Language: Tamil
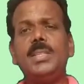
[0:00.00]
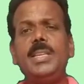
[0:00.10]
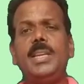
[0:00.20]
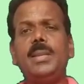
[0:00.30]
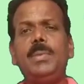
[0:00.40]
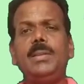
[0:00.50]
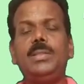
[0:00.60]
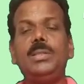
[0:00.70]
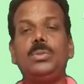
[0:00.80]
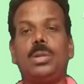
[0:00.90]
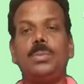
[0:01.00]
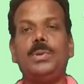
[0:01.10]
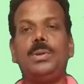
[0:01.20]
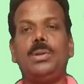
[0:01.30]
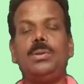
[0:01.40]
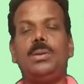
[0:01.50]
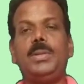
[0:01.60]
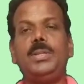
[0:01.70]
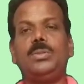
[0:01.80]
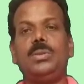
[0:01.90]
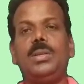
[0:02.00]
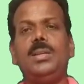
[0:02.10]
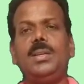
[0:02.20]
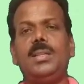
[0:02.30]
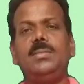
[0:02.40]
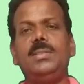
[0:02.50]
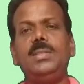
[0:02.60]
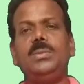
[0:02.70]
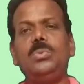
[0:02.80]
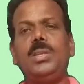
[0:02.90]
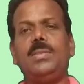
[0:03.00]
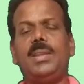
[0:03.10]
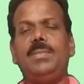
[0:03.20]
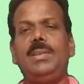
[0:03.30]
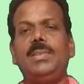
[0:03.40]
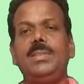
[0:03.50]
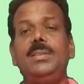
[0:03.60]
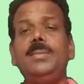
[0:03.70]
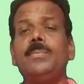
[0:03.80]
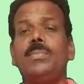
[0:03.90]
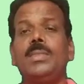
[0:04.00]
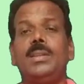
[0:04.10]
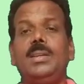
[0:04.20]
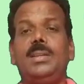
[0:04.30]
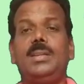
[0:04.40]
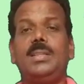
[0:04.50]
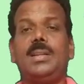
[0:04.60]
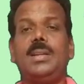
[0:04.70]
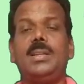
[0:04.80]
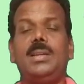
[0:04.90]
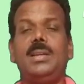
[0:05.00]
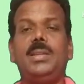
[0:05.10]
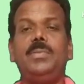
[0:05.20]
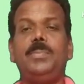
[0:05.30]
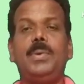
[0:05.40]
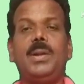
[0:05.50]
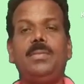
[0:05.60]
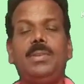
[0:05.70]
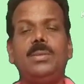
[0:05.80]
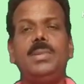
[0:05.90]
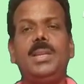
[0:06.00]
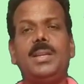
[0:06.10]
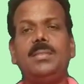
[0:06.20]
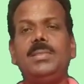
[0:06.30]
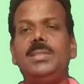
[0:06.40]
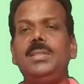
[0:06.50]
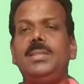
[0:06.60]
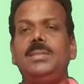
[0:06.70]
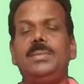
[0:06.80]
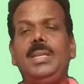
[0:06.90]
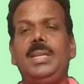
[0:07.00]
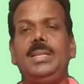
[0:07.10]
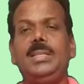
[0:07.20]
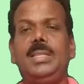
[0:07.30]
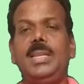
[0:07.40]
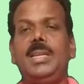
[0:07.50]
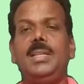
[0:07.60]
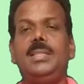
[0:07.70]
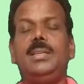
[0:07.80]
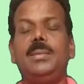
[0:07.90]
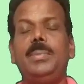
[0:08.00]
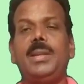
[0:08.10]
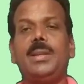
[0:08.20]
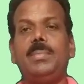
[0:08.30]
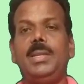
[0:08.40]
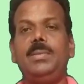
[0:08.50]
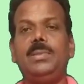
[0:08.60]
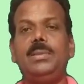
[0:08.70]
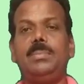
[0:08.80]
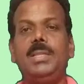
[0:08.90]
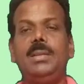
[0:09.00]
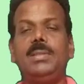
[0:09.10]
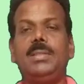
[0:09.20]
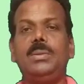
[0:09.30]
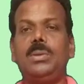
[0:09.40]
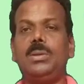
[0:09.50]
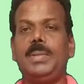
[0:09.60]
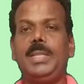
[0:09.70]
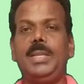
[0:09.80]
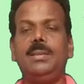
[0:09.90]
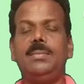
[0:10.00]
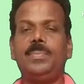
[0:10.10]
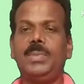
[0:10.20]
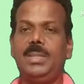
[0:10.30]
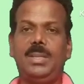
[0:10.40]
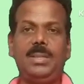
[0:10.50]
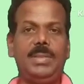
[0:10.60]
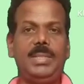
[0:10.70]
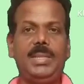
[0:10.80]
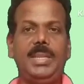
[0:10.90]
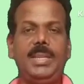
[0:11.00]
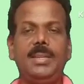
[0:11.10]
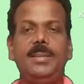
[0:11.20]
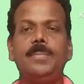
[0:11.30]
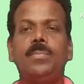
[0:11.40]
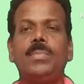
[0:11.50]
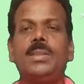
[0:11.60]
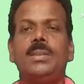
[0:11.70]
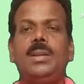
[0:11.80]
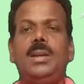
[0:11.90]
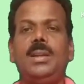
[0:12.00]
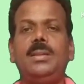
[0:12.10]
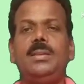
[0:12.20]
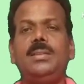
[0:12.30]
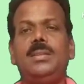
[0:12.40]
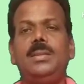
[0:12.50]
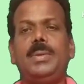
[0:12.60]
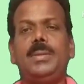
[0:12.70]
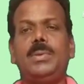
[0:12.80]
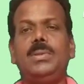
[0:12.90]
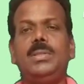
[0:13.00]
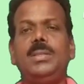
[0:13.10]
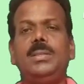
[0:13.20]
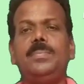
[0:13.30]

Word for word: டிஆர்பியில் வந்து தொடர்பு கொண்டோம் அப்படின்னு சொன்னால் அது வந்து கூடிய விரைவில் வந்து அதற்கான அறிவிப்பானை வரும் இல்லைனா வந்து எங்களுக்கு தெரியாது அப்படின்ற மாதிரி வந்து பதில் வந்து உங்களுக்கு பார்த்திங்கன்னா வந்துக்கிட்டே இருக்குது ஆனால் இப்போ நமக்கு வந்து